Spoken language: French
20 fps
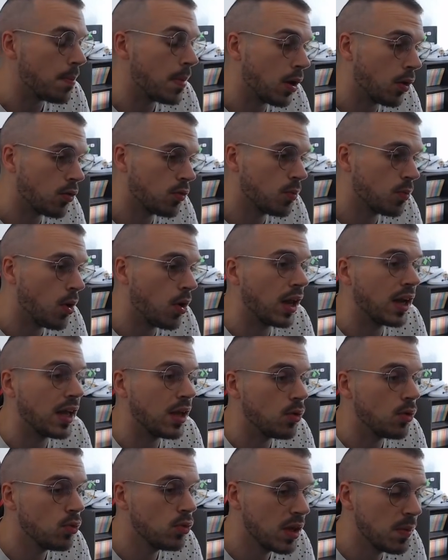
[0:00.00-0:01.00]
Malheureusement, elle
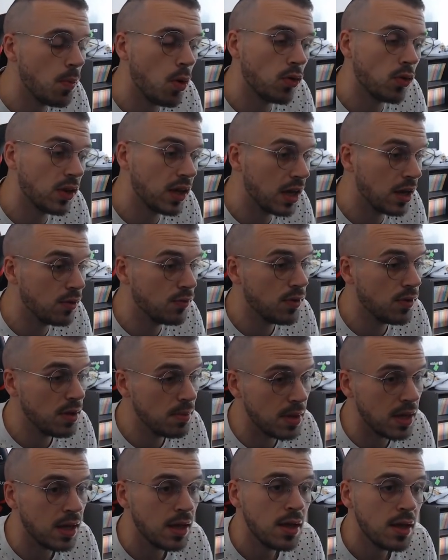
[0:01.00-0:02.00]
est uniquement en dégâts élevés,
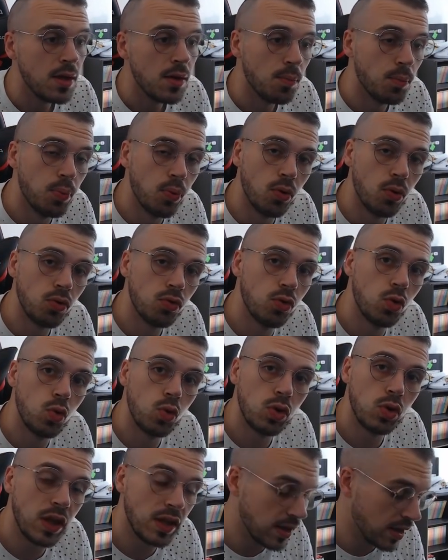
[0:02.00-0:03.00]
mais boost
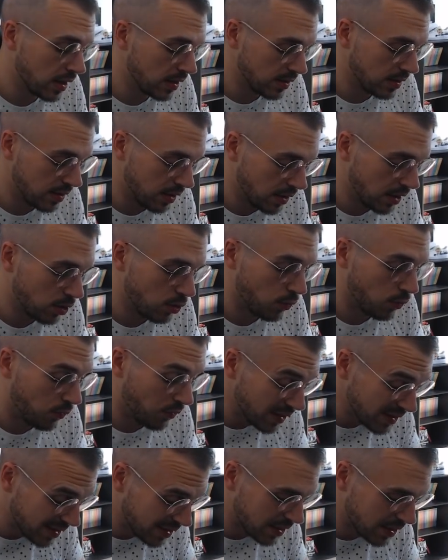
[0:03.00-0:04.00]
des dégâts des alliés de
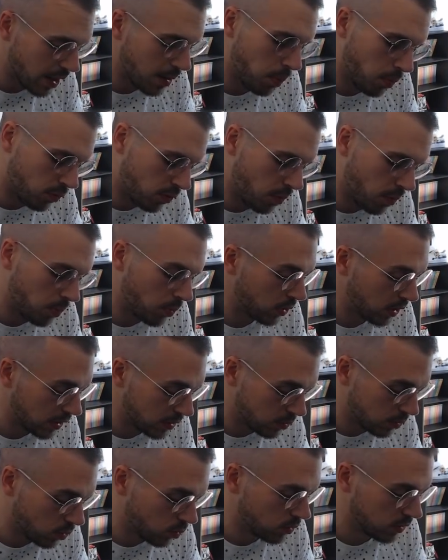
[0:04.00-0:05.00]
25% pendant
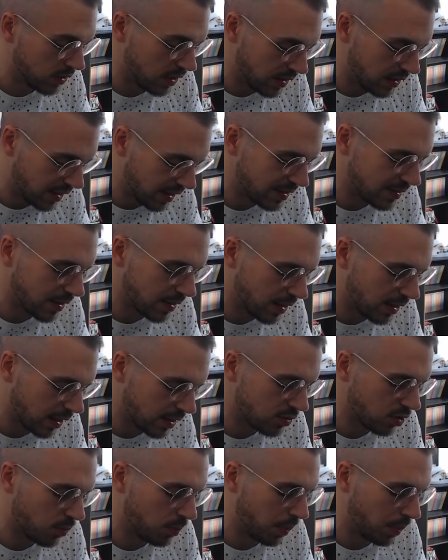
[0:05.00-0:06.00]
15 secondes, c'est très
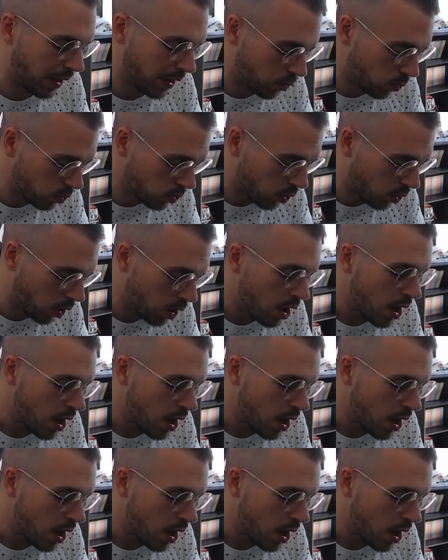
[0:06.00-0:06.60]
intéressant par contre.